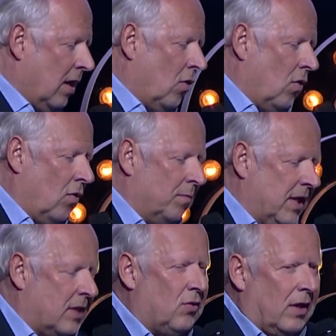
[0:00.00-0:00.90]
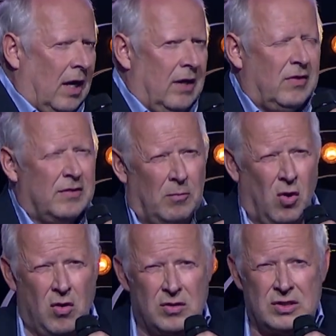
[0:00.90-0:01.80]
äh, um 6.30 Uhr
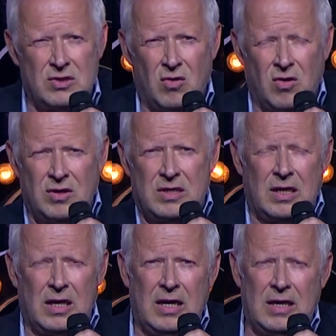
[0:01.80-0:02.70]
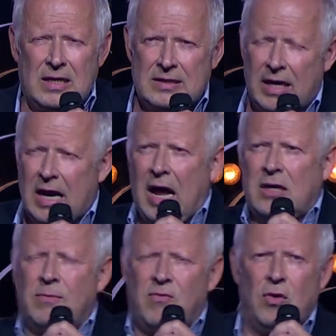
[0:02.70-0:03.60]
morgens und äh, hinter seiner
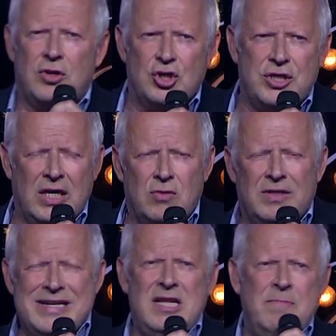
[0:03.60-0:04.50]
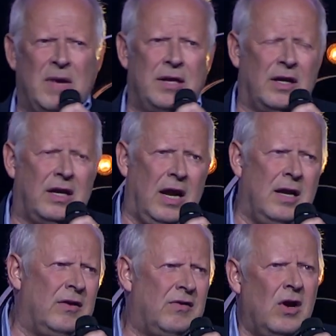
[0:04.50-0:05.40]
Atemwolke steht und niemanden
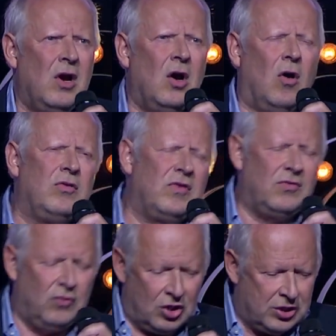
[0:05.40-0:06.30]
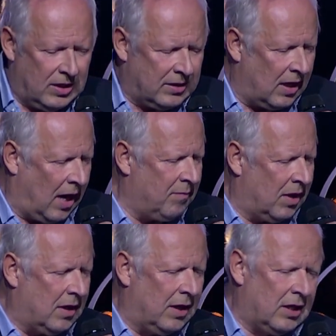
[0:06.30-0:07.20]
kennt und sich vorstellt
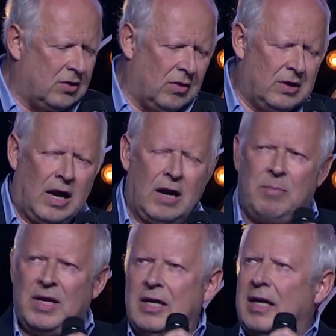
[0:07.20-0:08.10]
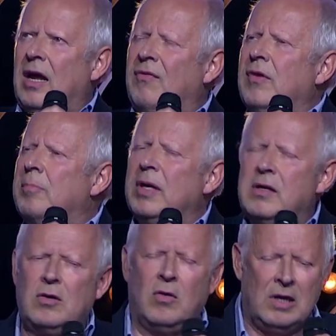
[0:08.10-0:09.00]
namentlich und einen Becher Kaffee
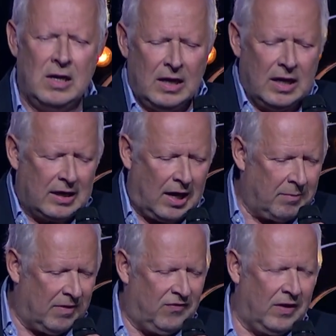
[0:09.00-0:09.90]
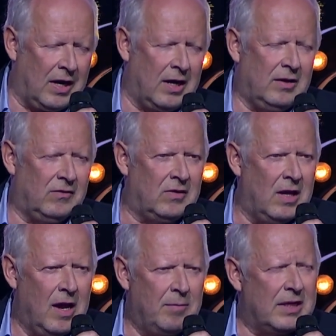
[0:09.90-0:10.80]
bitte und in klammen Fingern
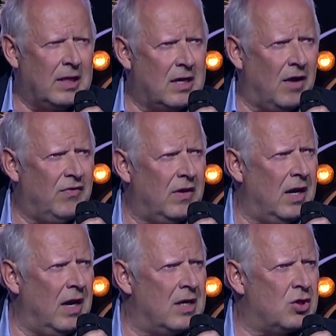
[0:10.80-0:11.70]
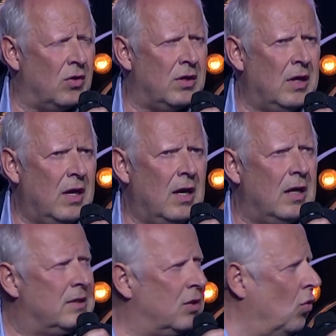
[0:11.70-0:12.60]
diesen Becher Kaffee hält und
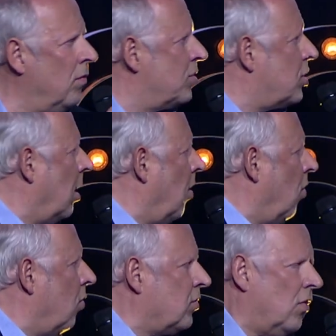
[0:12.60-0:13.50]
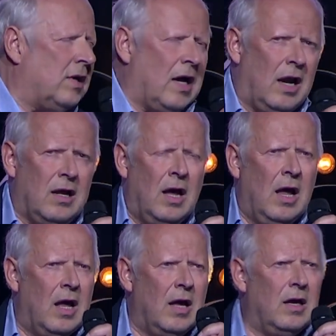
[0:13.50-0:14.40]
sich umschaut und alle
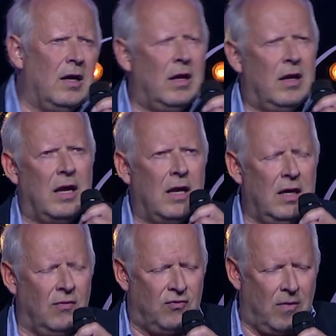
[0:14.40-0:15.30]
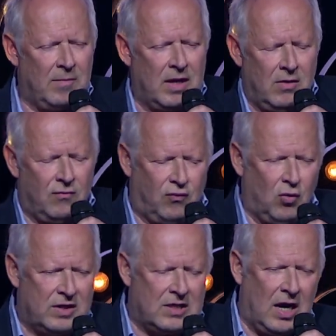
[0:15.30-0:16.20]
äh, reden vom
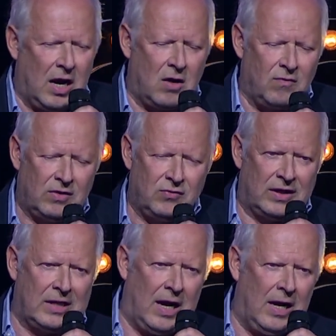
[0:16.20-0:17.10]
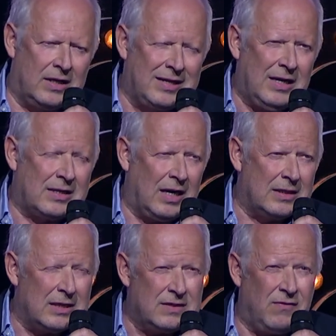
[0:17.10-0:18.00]
Vortag und was für ein geiler
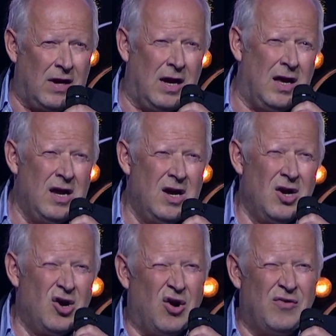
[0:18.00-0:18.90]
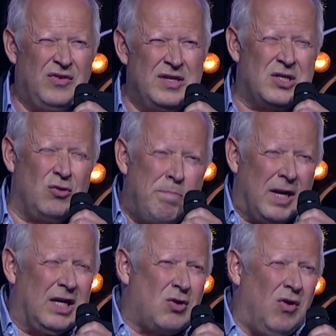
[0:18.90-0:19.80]
Drehtag das war und wie
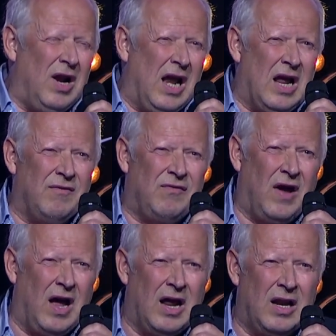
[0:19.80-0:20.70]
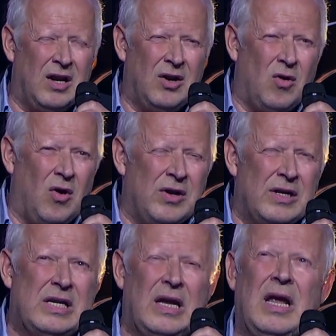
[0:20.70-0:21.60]
super die Kollegen waren.
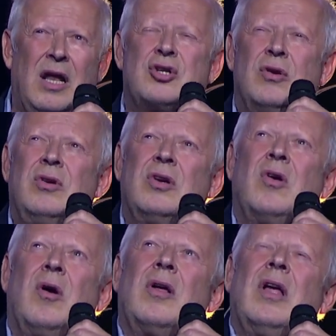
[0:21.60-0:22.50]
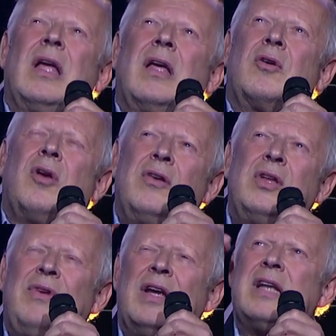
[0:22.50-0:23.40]
Und äh, Entschuldigung, äh,
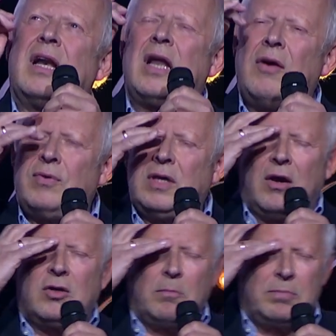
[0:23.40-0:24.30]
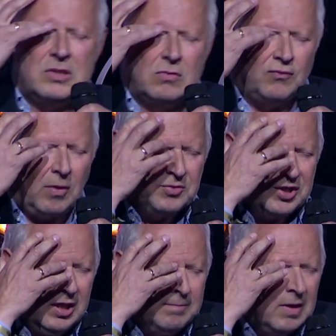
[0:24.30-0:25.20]
könnte ich vielleicht einen Kaffee? Ja, bist du vom
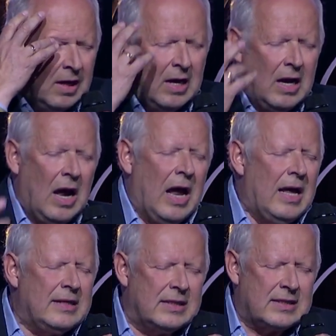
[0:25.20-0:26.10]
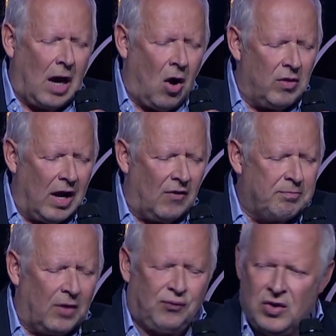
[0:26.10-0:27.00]
Team? Es ist
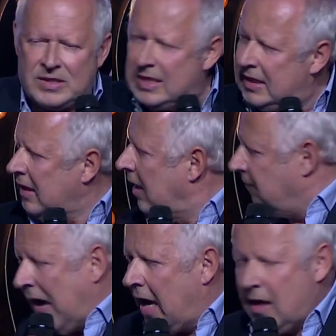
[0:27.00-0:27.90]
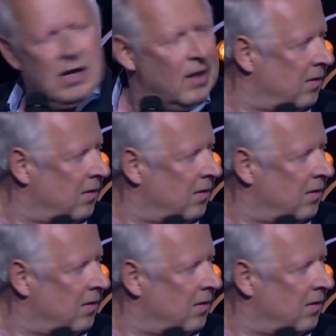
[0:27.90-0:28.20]
grauenhaft. Man fühlt sich war,